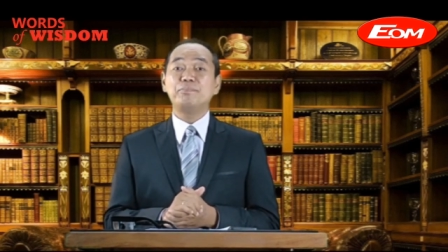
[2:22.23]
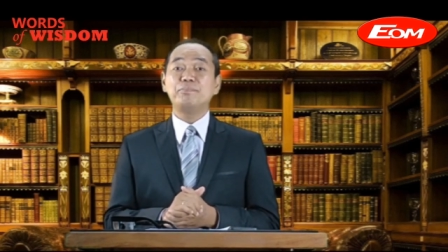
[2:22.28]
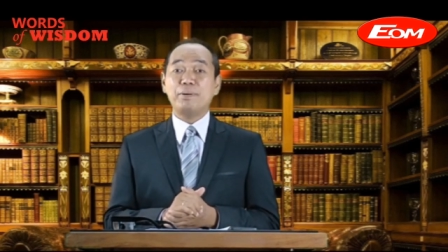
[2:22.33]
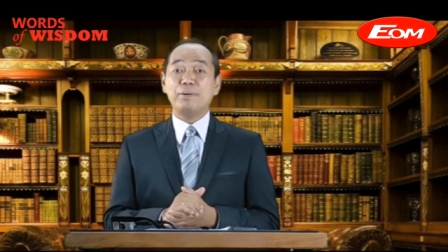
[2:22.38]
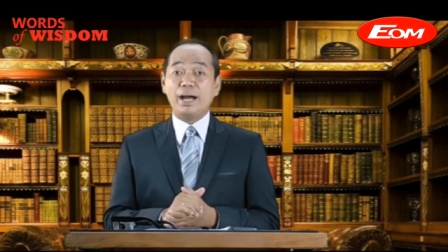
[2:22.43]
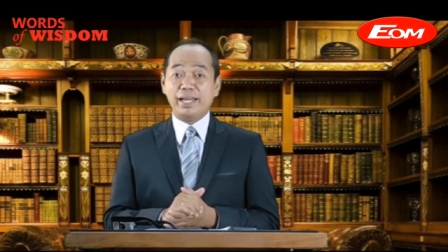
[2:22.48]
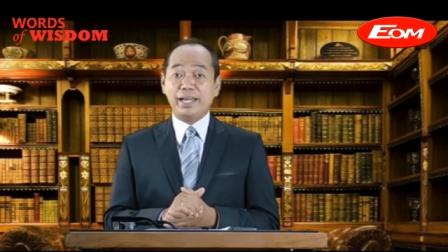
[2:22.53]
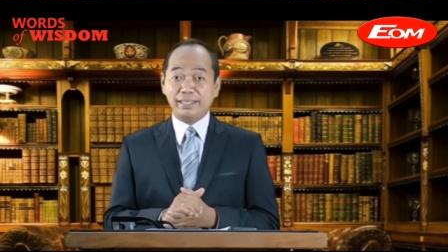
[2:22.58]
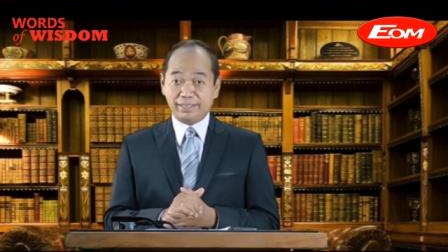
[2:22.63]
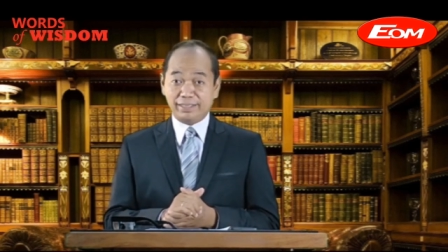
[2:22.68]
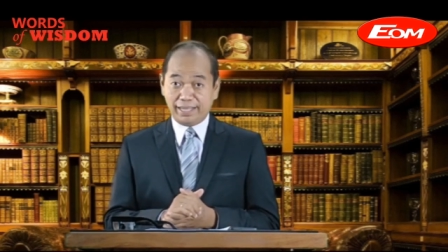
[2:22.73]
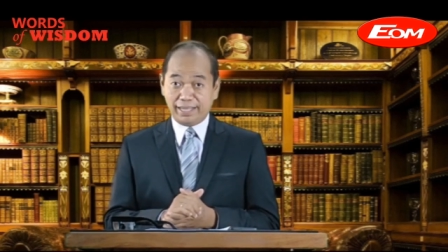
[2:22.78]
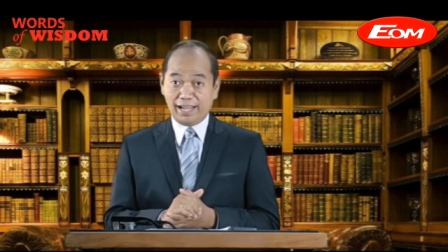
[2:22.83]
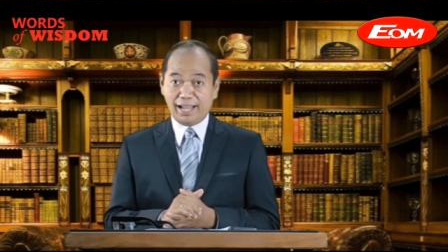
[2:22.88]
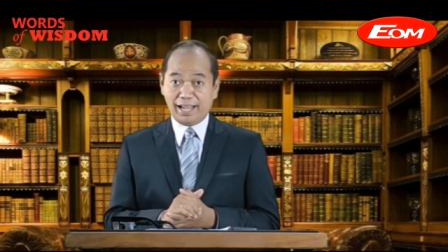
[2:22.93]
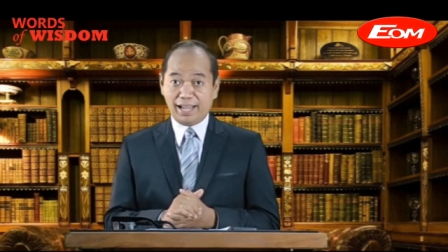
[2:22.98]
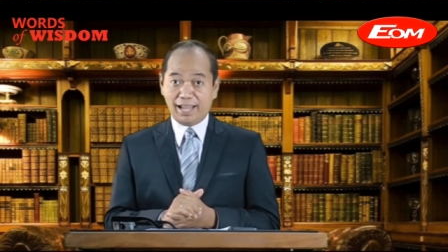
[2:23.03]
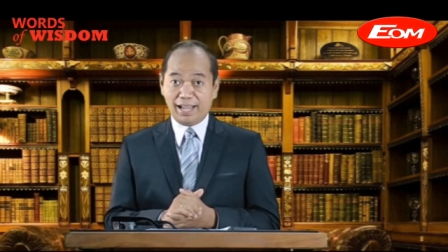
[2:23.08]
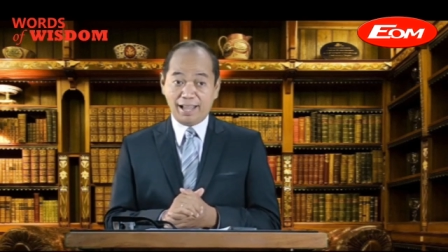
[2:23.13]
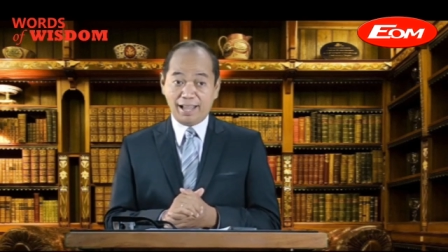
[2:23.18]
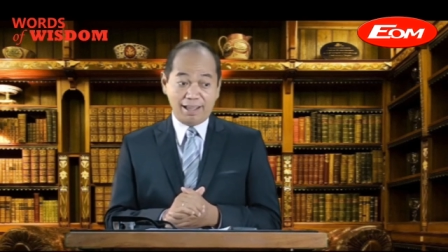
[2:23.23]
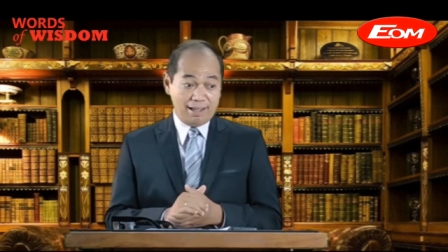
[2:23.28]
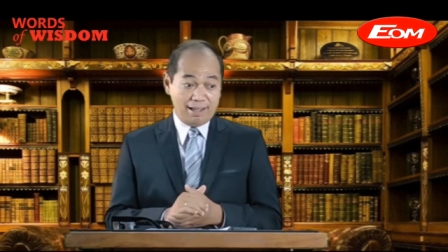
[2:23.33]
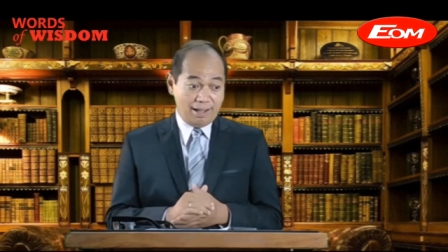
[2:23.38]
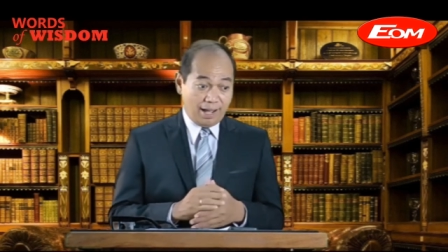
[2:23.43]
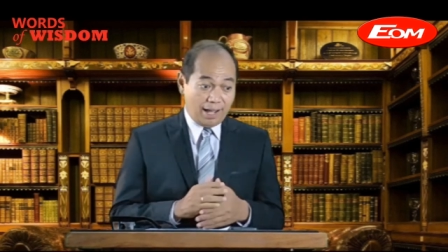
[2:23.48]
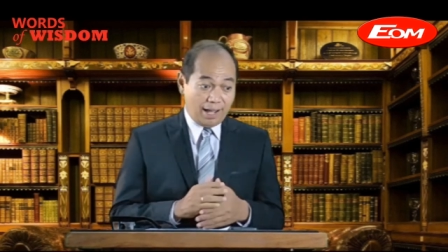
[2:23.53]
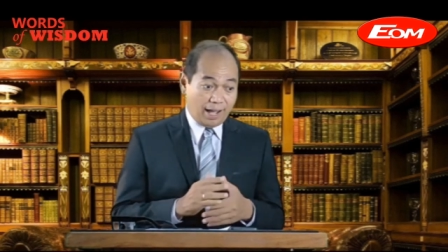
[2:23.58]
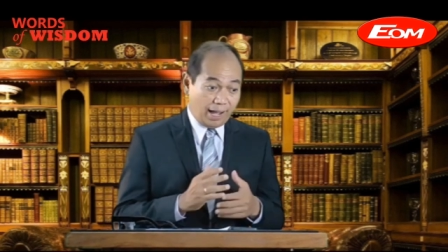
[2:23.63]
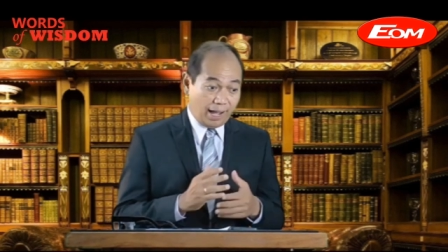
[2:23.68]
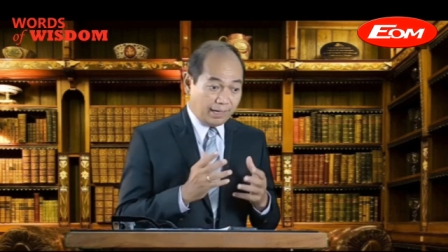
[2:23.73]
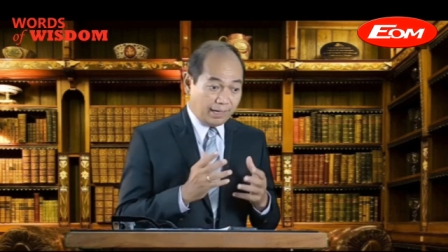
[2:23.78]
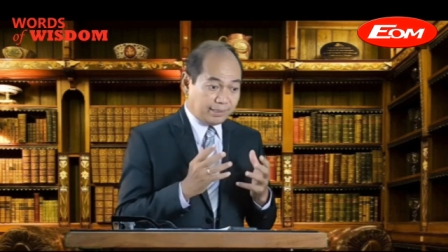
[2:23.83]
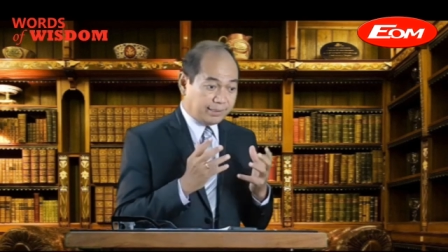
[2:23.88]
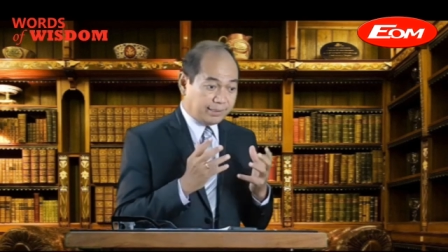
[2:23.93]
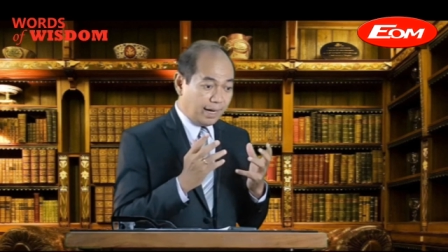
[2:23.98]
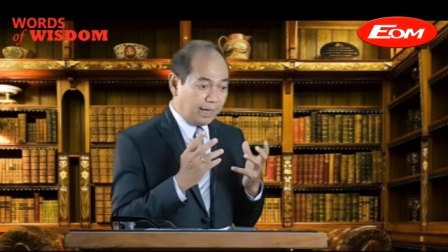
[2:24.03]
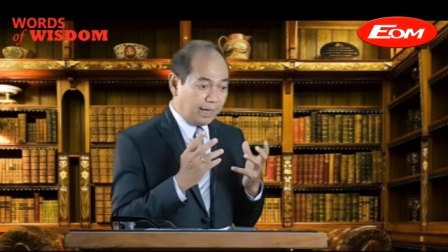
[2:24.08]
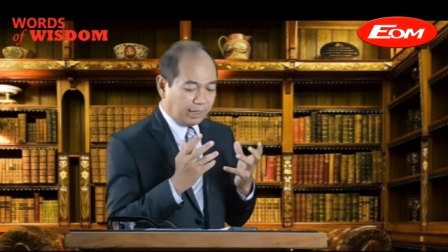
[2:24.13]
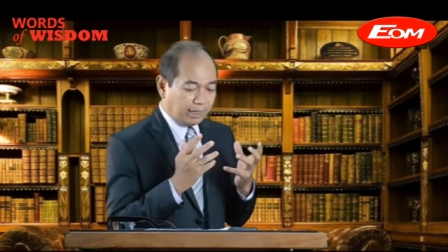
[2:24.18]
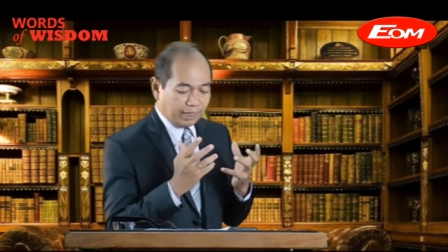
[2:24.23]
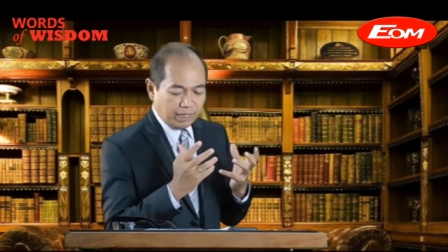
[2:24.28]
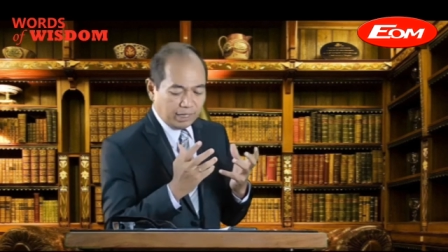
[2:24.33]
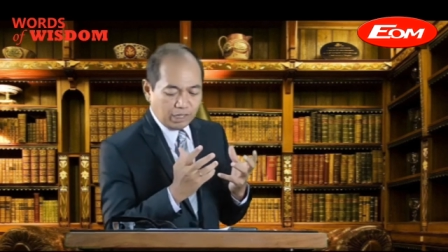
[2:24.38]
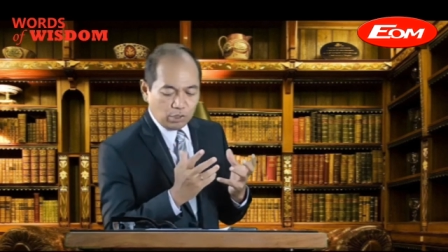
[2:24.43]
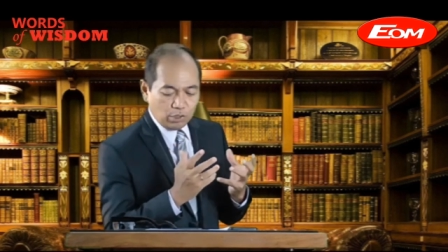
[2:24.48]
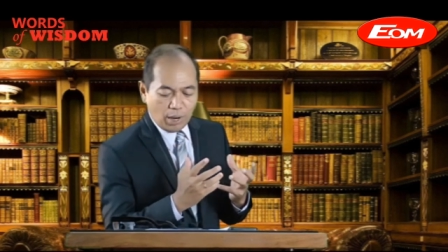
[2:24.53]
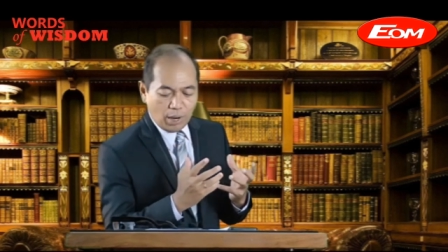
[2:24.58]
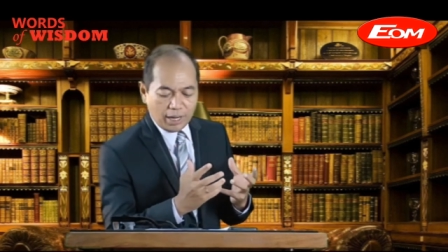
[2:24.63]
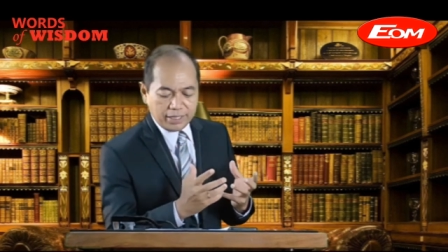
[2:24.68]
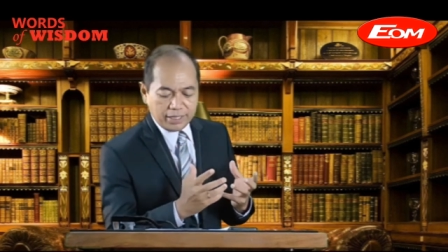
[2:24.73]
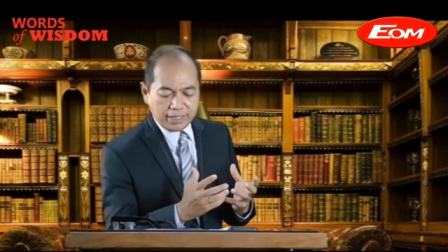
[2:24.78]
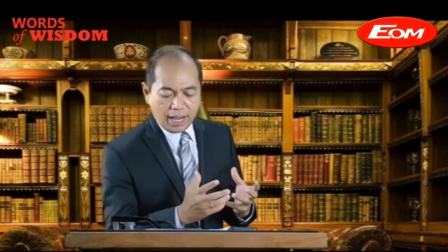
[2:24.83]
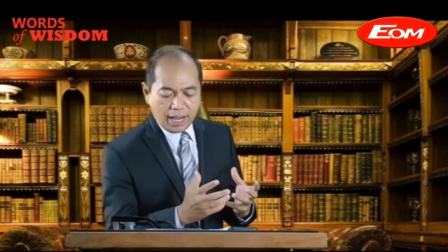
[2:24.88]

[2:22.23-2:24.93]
baiknya. Ada kerinduan